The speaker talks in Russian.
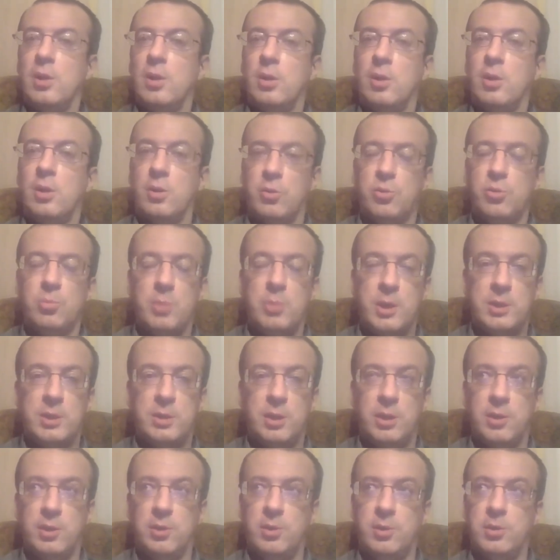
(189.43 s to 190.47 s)

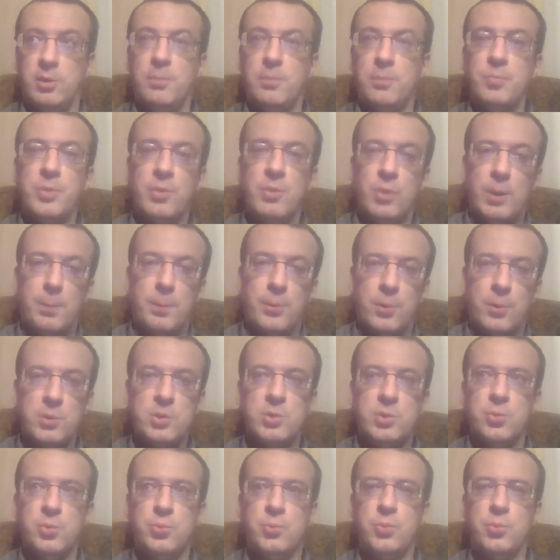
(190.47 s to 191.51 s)
рассмотрения
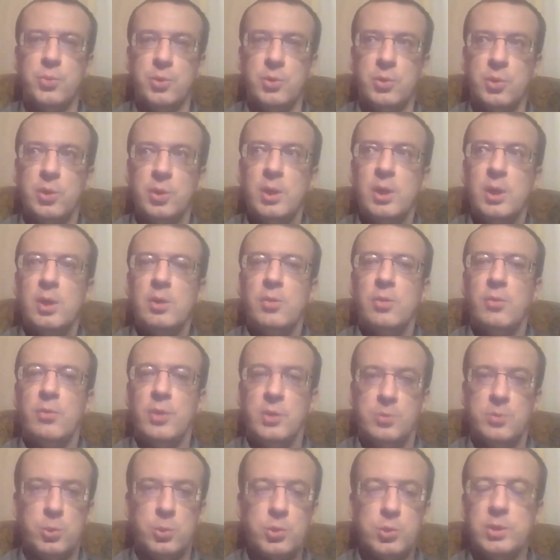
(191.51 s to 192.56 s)
вопросов, э,
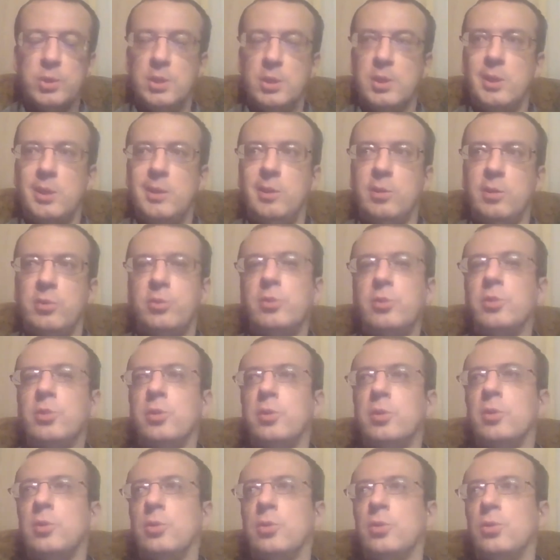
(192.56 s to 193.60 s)
возможно, из
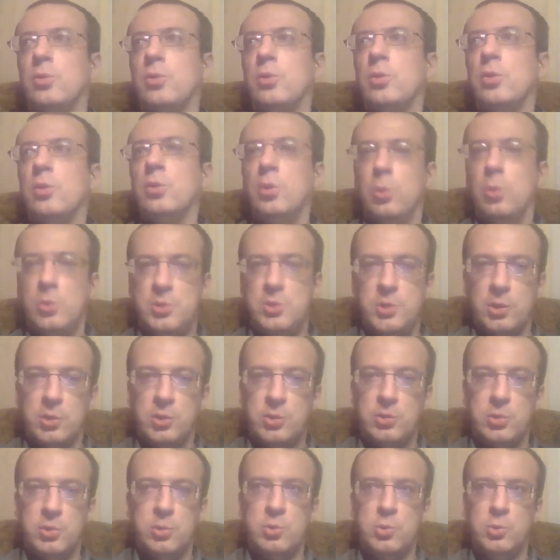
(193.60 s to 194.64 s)
э,
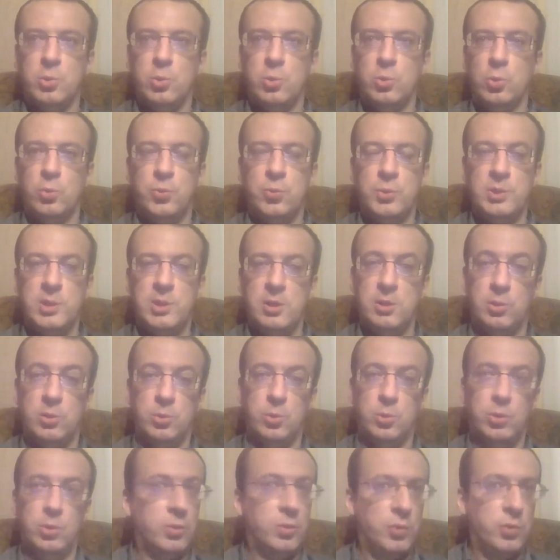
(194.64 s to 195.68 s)
юрисдикции судов и
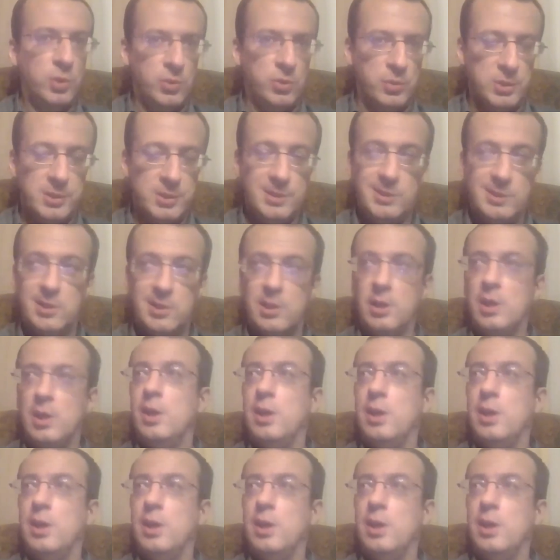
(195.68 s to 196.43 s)
следует вывести.